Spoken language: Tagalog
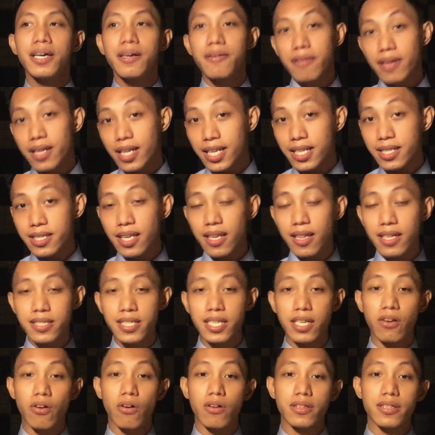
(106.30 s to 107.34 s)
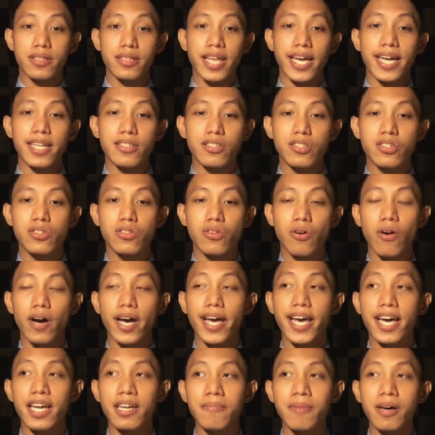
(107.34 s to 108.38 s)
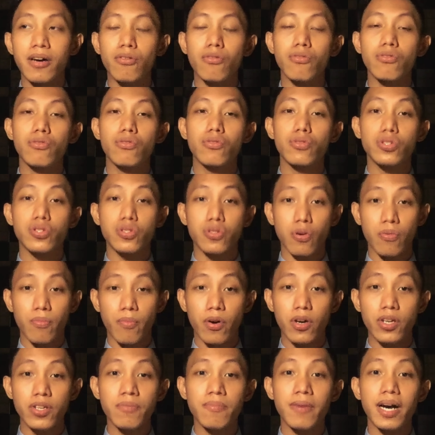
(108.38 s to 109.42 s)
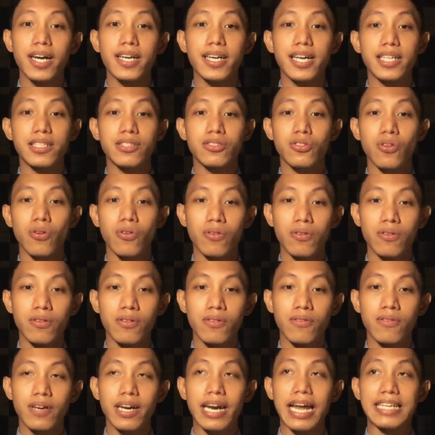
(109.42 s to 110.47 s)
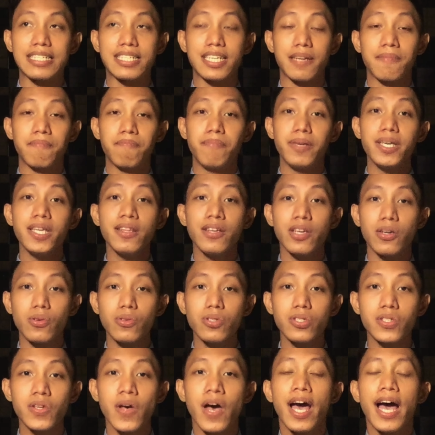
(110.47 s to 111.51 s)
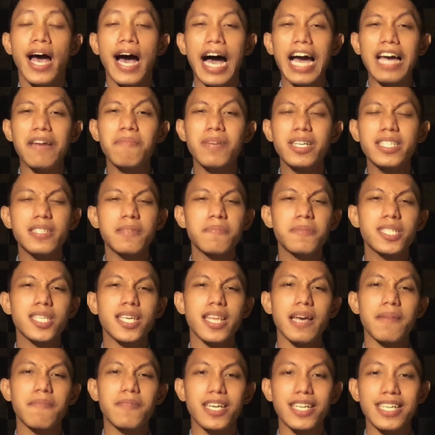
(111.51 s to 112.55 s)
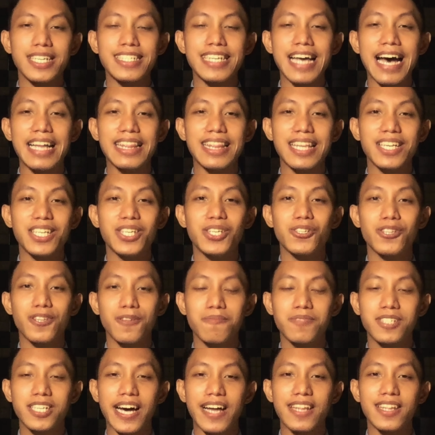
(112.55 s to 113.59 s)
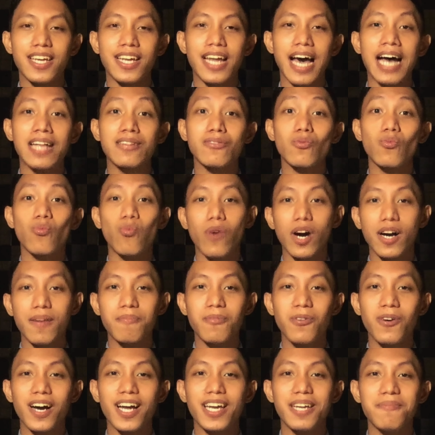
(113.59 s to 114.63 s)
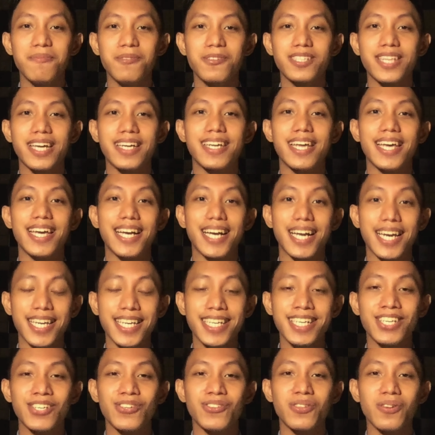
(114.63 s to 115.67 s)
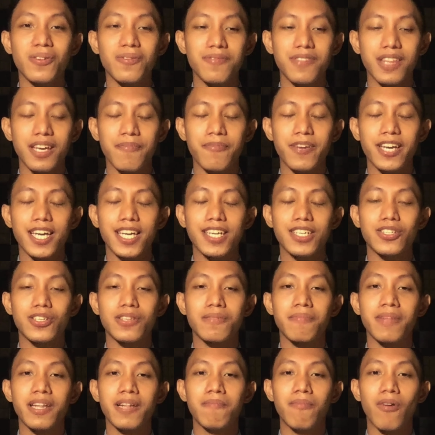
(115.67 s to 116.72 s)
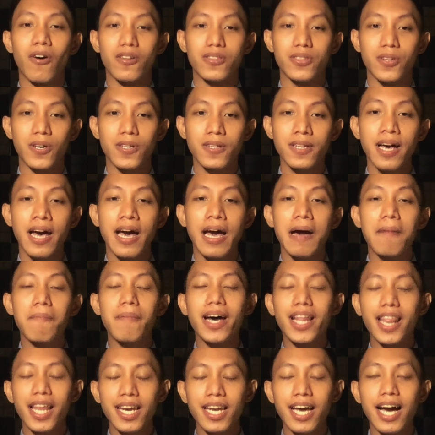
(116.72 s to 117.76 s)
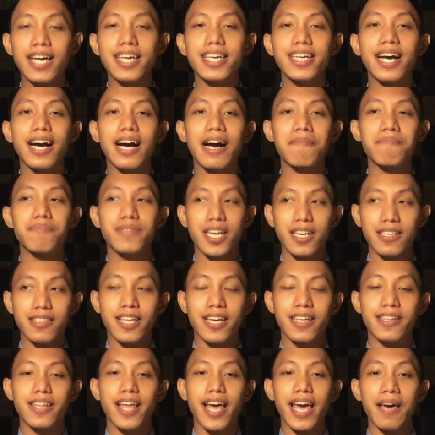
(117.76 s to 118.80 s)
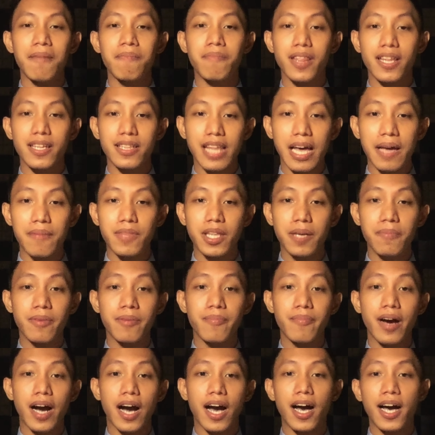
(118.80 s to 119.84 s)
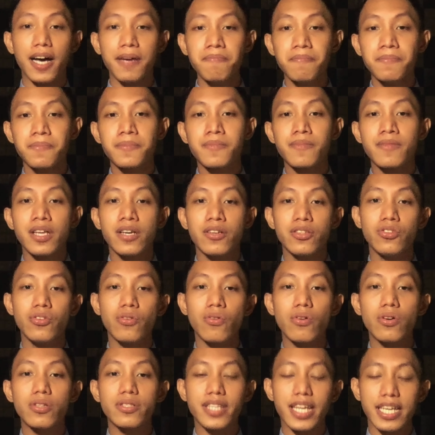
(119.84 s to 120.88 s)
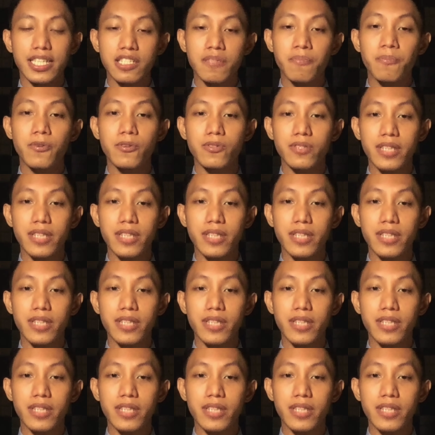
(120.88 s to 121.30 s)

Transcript: literacy contents, no? Kaya naman kung gusto mo yung mga gantong klase ng videos, ay mag-subscribe ka na sa ating YouTube channel at huwag mong kalimutan na i-click yung notification bell button para lagi kang updated every time ni may mga new contents po